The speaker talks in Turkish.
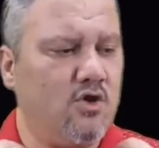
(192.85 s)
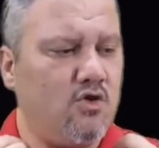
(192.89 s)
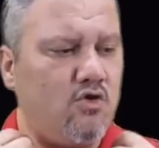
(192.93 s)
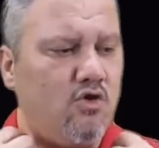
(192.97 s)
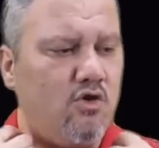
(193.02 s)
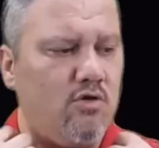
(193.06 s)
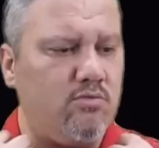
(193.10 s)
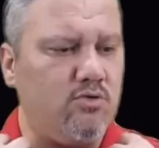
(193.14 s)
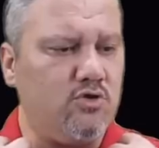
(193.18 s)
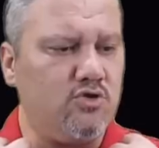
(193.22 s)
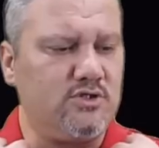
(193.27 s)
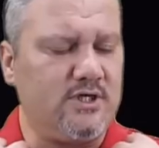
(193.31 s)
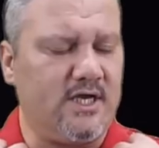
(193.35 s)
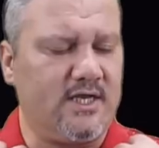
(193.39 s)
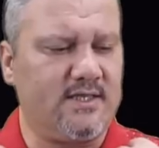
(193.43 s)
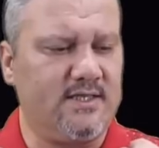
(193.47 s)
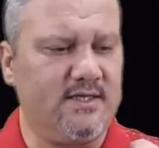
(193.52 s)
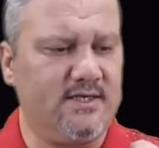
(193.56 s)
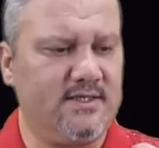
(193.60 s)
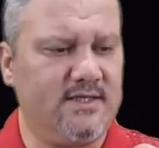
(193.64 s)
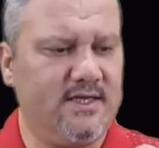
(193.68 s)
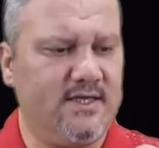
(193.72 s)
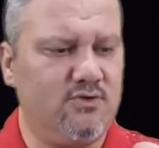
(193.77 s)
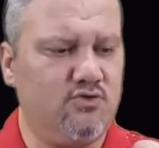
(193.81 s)
gol
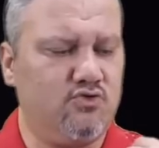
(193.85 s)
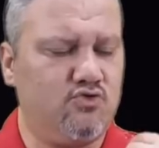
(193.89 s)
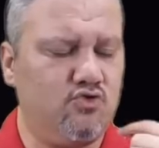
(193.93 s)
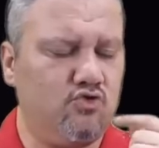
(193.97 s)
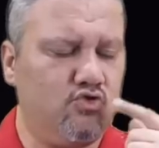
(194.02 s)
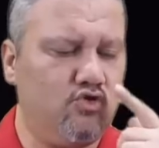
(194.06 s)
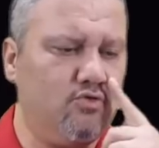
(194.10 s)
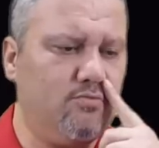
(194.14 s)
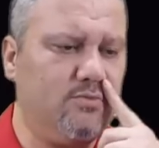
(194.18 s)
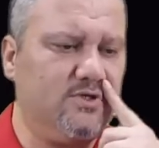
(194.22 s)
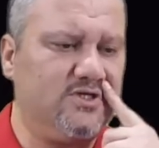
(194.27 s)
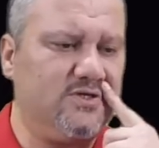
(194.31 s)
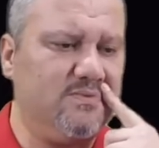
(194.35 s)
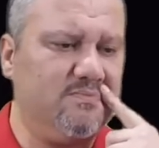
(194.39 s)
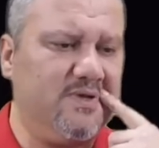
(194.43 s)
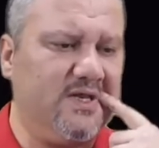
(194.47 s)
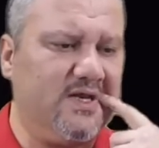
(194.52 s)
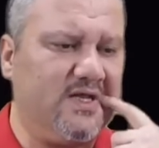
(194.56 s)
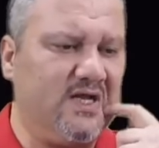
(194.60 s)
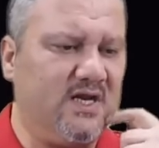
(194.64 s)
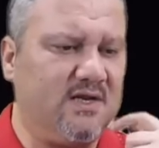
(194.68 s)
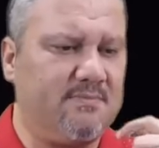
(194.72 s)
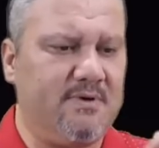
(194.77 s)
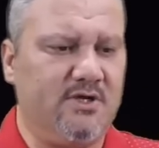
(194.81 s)
bulacaktır diye düşündüğüm için
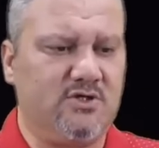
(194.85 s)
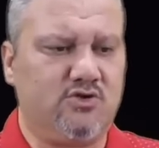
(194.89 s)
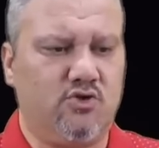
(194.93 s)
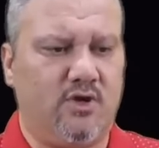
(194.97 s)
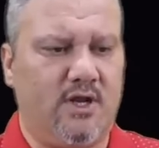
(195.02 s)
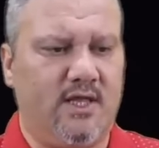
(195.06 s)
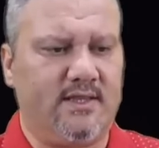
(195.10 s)
1.45